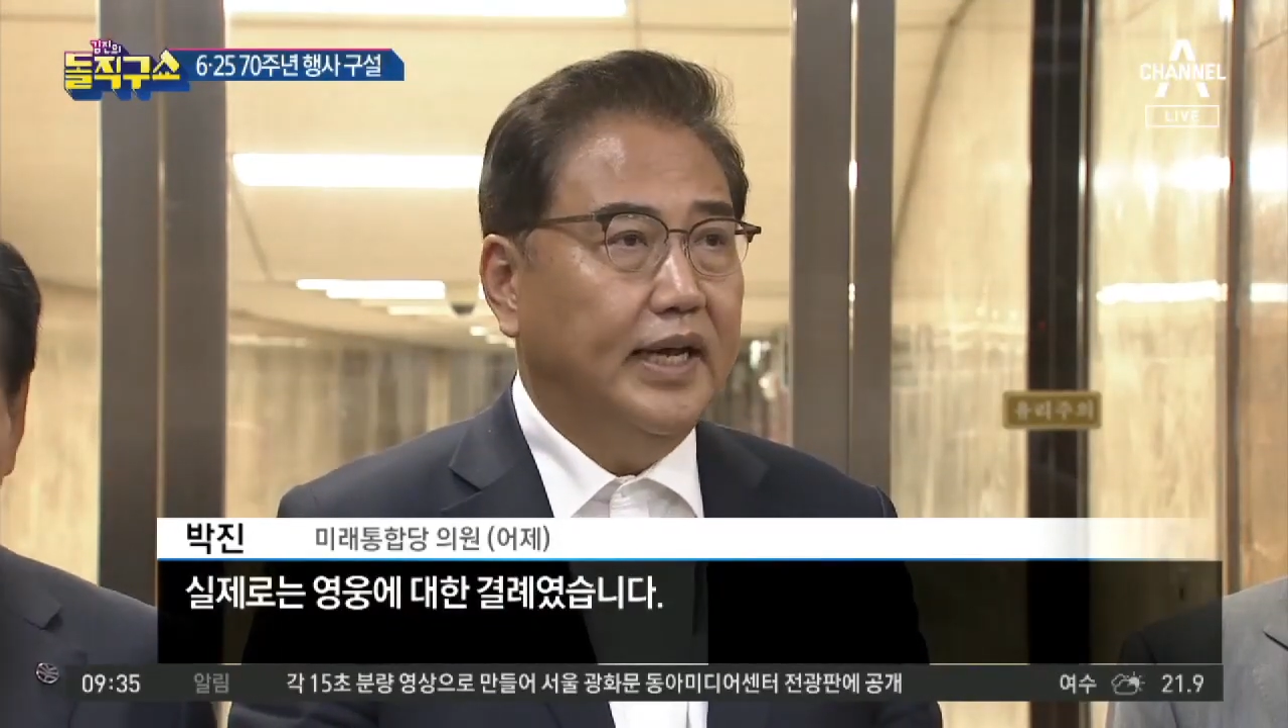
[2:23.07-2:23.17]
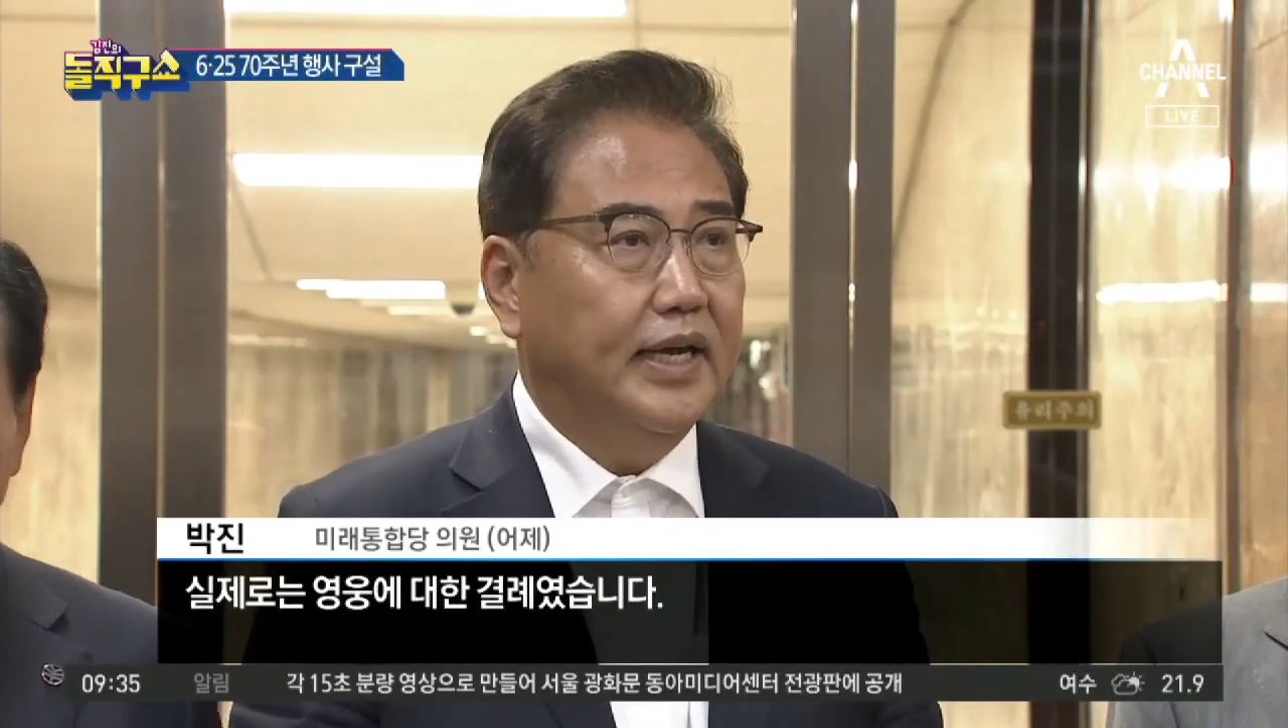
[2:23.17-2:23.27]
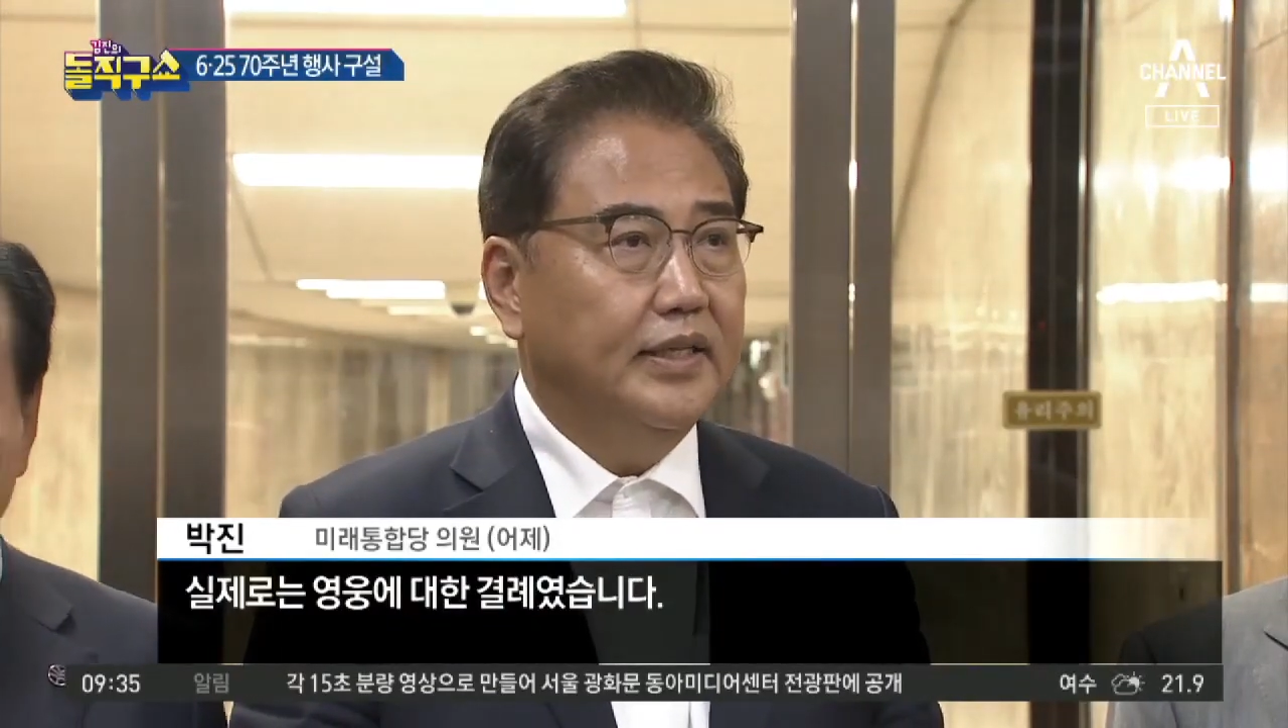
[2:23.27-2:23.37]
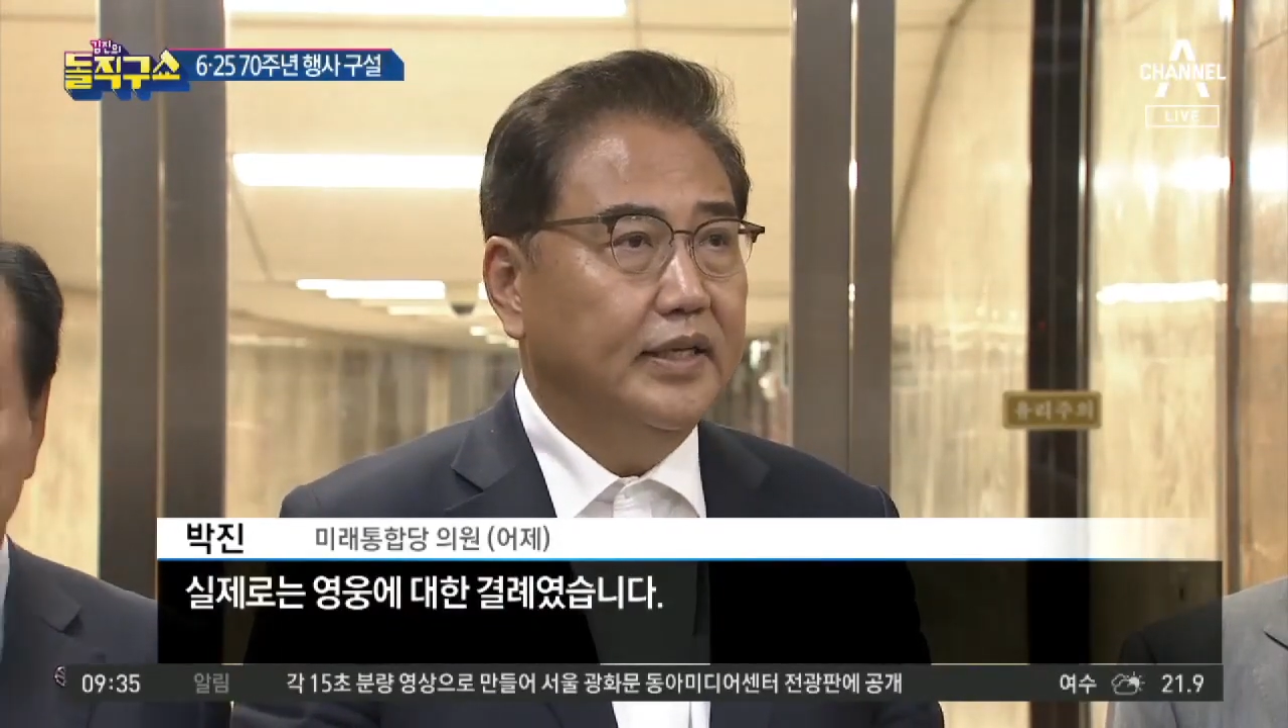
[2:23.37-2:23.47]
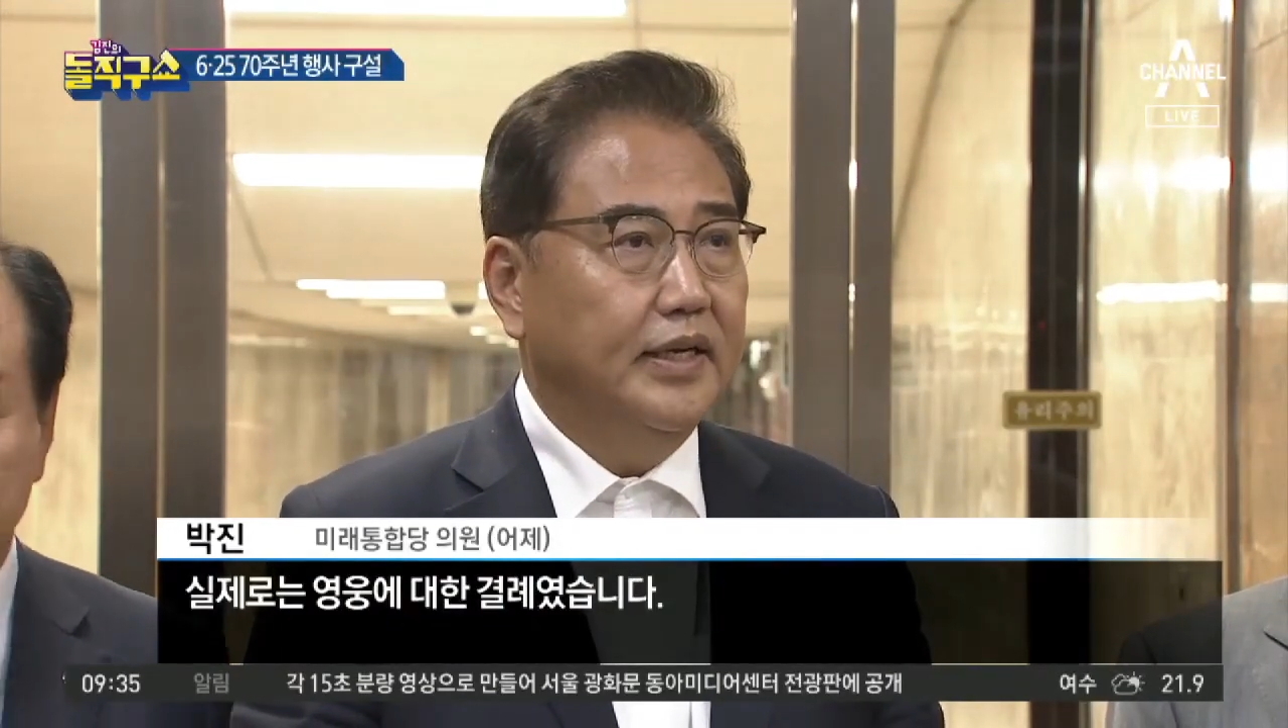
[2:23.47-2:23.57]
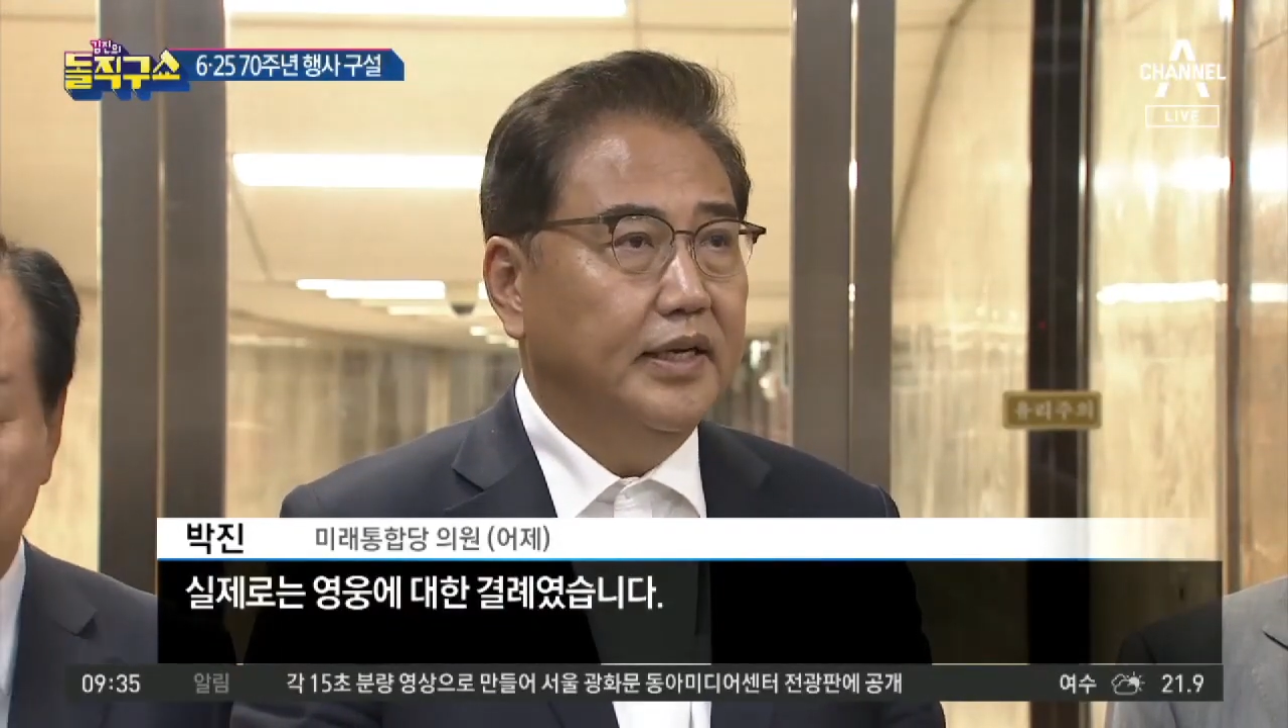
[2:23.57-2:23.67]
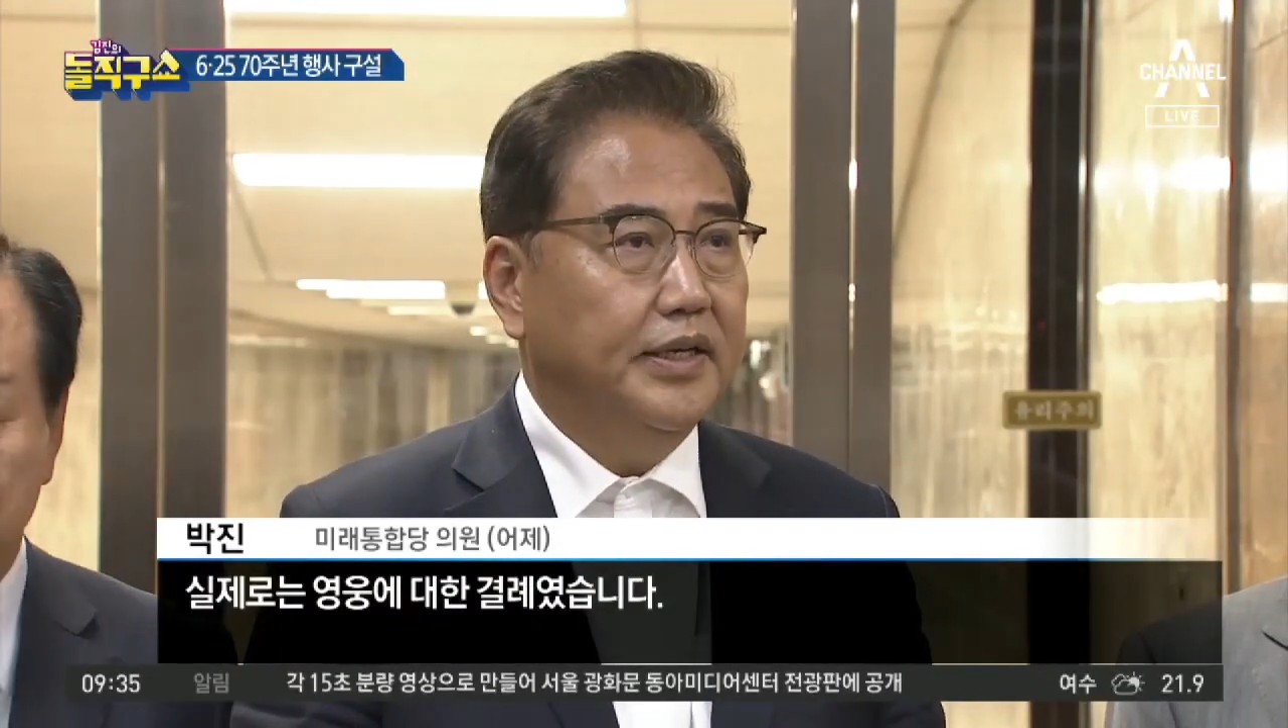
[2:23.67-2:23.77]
대한